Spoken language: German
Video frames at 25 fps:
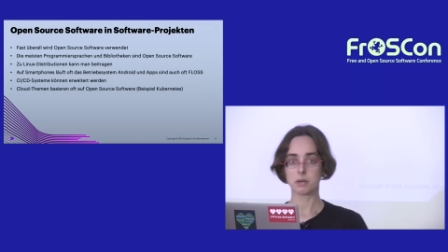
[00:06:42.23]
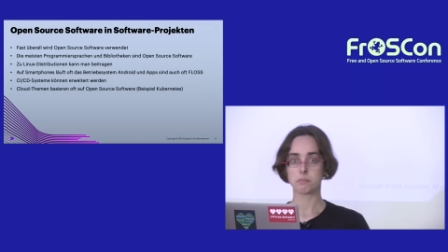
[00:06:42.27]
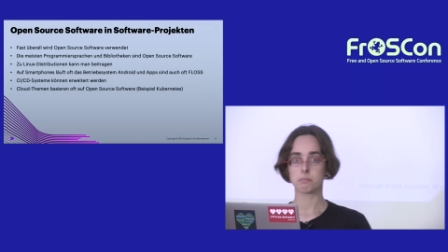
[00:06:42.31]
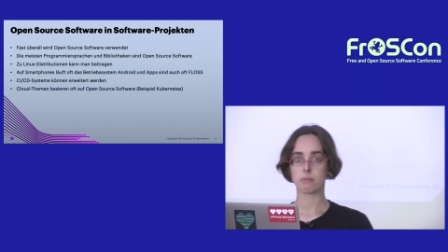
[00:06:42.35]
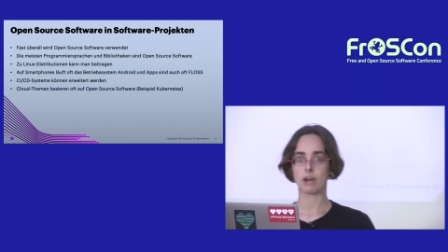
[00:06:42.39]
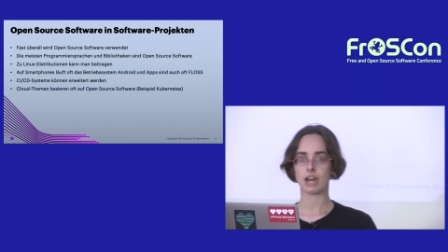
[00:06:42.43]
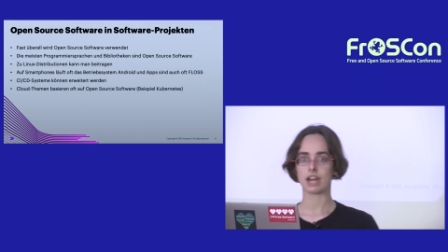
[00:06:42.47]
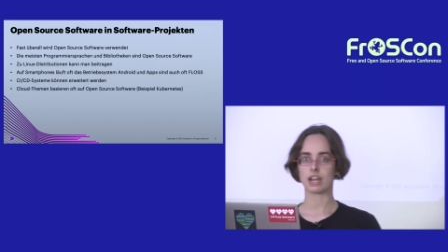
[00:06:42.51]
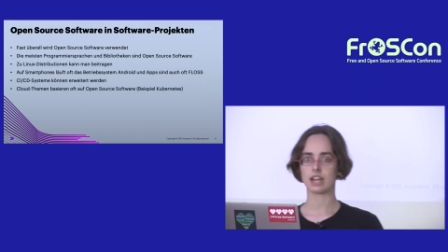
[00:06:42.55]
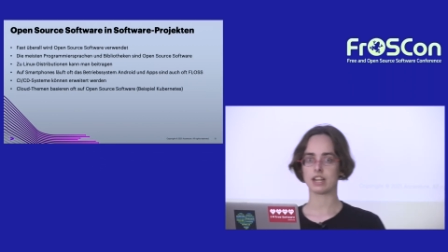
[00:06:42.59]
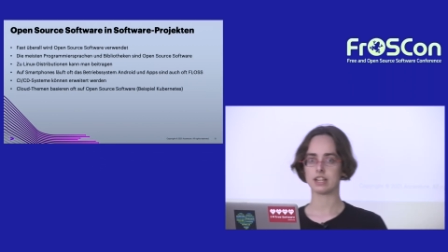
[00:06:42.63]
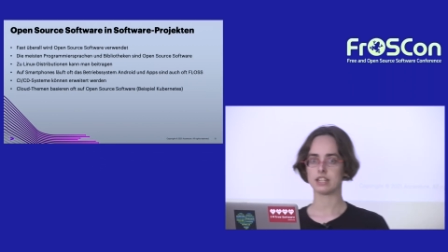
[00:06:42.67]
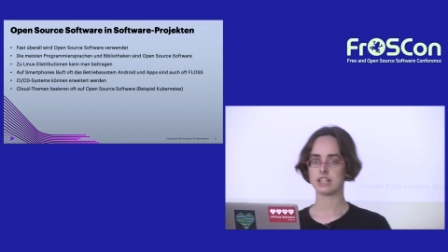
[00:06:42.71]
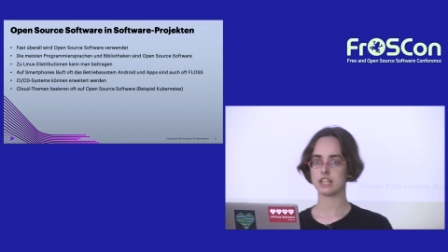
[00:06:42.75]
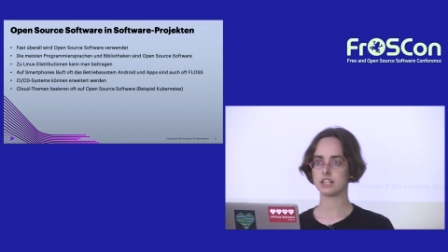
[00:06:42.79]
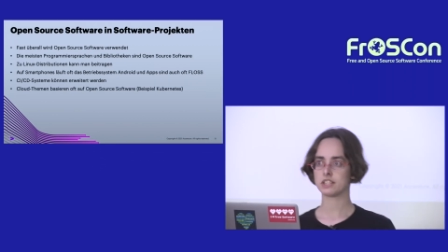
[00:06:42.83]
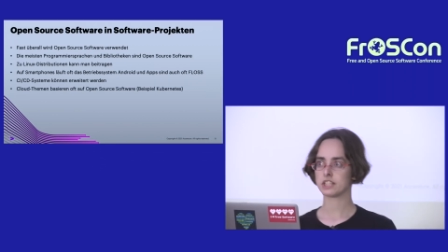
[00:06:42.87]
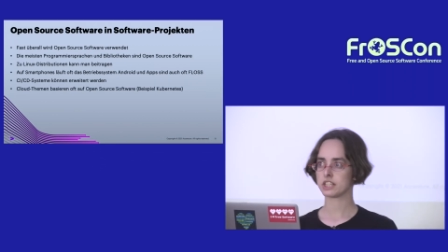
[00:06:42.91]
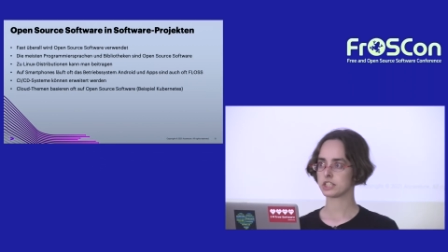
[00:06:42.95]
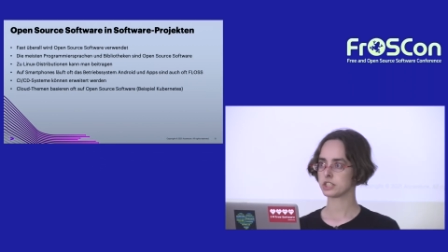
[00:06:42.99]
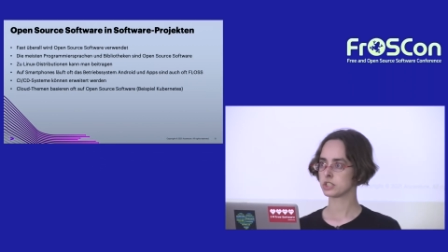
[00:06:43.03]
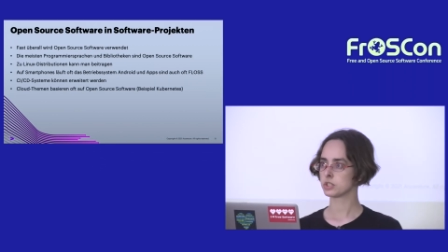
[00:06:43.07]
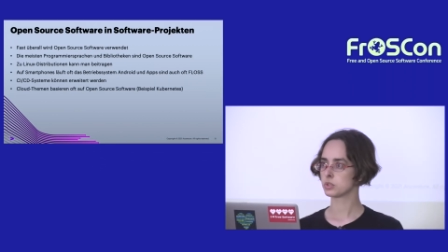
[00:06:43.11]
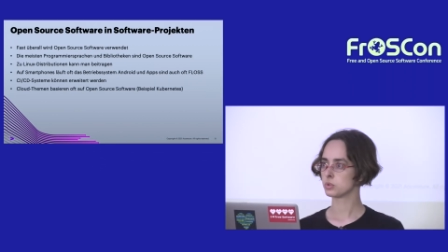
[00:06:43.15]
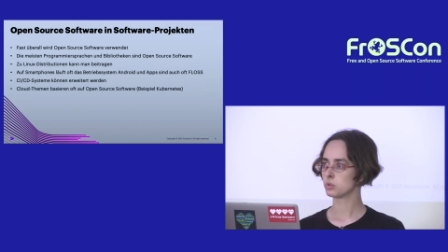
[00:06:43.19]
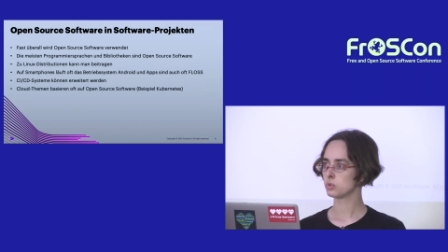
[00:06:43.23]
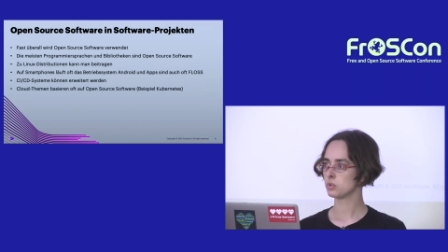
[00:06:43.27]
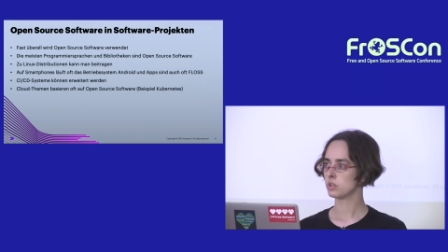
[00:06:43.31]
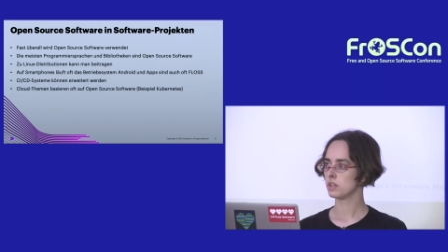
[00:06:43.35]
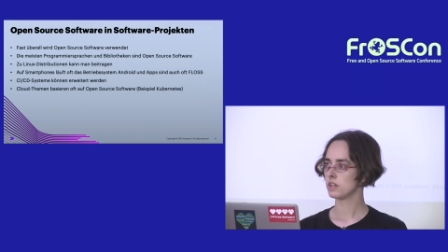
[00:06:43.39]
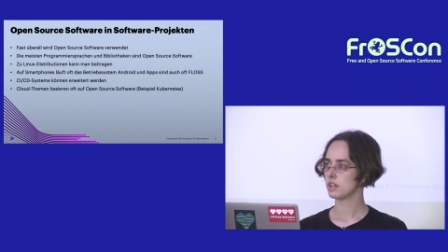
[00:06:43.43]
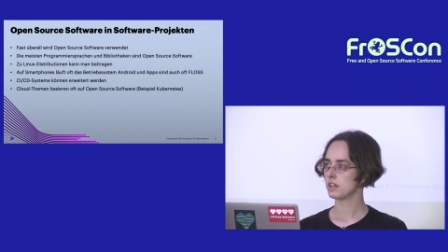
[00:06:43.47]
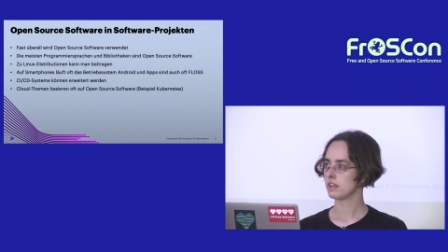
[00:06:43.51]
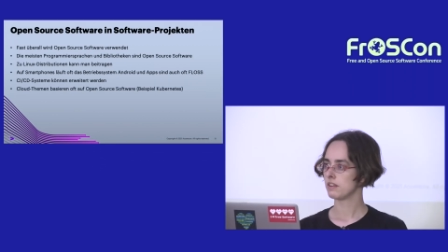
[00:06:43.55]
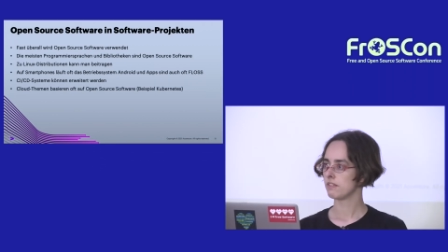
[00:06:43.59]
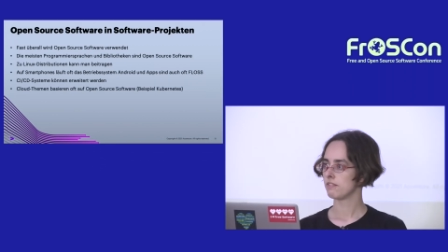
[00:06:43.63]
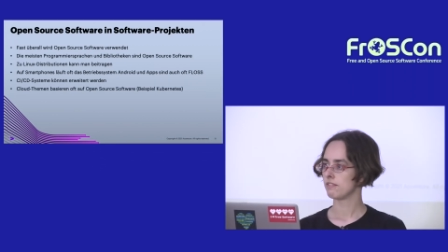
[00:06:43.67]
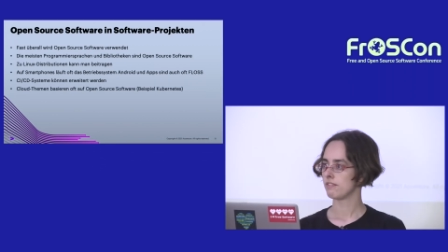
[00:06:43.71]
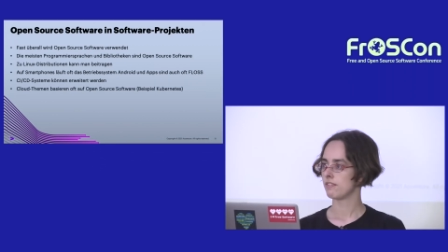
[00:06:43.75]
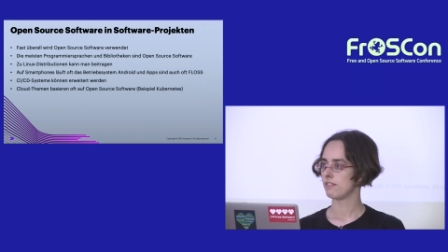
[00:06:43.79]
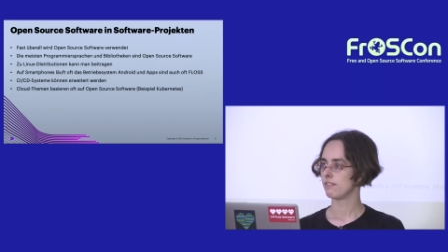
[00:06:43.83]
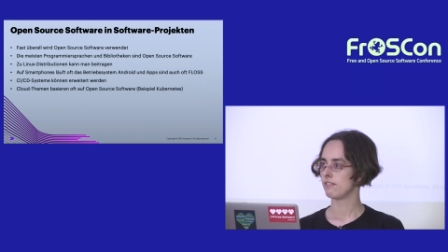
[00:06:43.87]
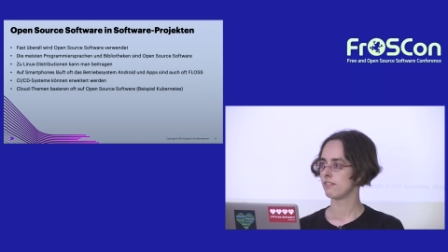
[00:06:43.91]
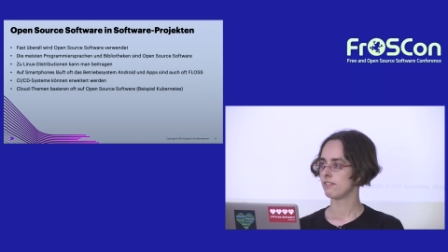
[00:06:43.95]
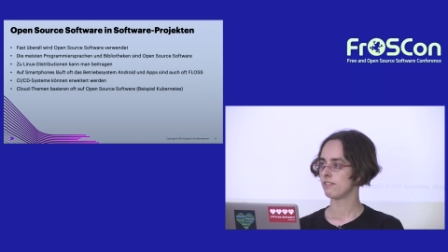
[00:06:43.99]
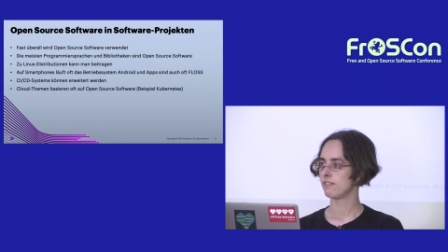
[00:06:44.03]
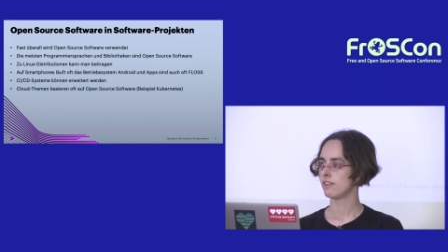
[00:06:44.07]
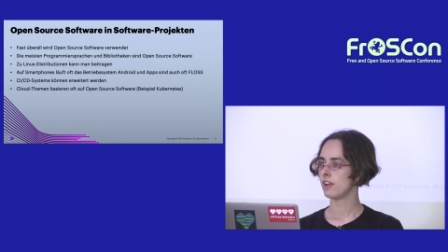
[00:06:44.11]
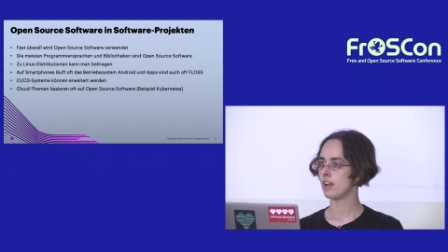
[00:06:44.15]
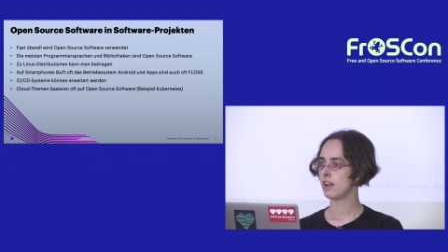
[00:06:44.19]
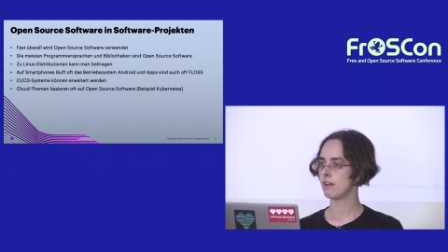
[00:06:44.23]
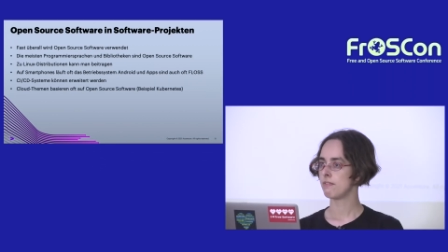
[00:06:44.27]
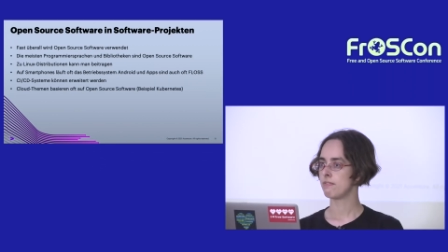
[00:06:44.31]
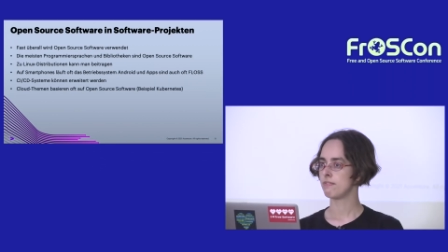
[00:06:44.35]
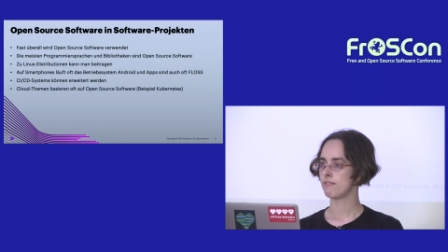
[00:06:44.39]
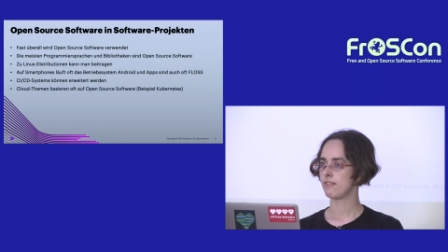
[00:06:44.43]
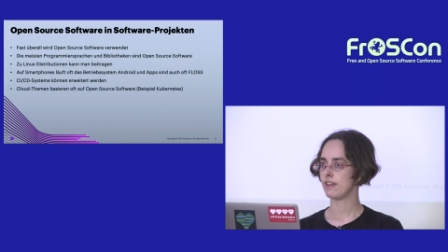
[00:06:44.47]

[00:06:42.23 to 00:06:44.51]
Parallel dazu, äh,